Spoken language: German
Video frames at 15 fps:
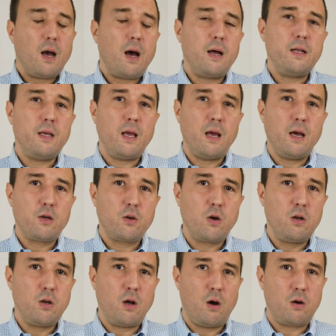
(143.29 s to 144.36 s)
HDR
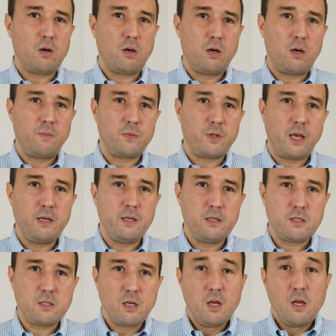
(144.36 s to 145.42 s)
können auch ähm,
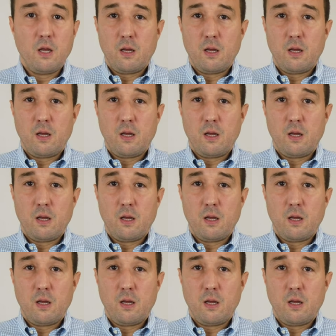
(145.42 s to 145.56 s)
Handys,